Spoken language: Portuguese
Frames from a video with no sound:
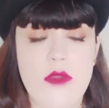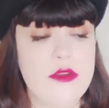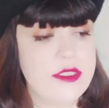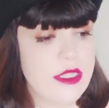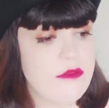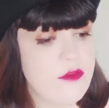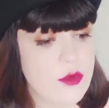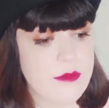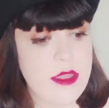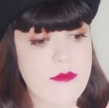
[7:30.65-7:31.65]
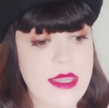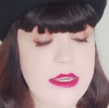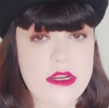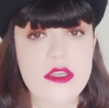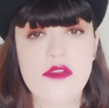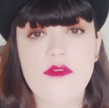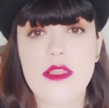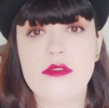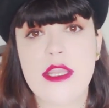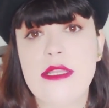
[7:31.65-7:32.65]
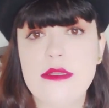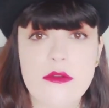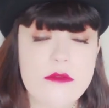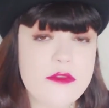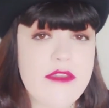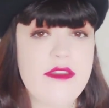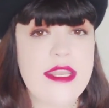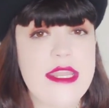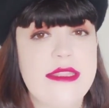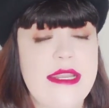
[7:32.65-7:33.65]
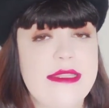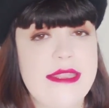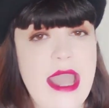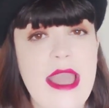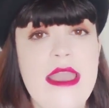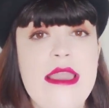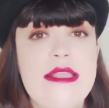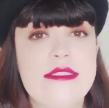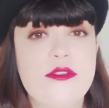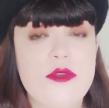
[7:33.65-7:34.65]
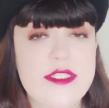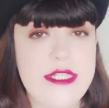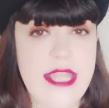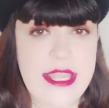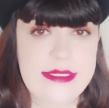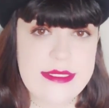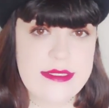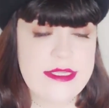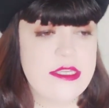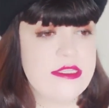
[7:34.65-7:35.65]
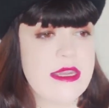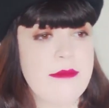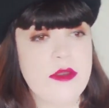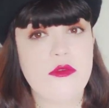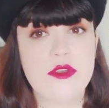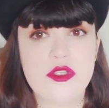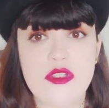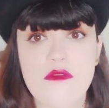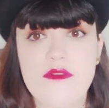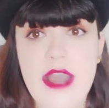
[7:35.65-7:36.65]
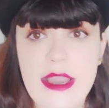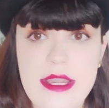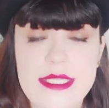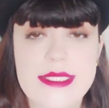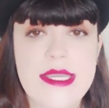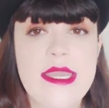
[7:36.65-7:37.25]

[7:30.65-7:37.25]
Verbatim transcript: Eu escrevi um e-mail bem grande falando que ele não deveria tratar suas clientes assim, chamando-as de vacas,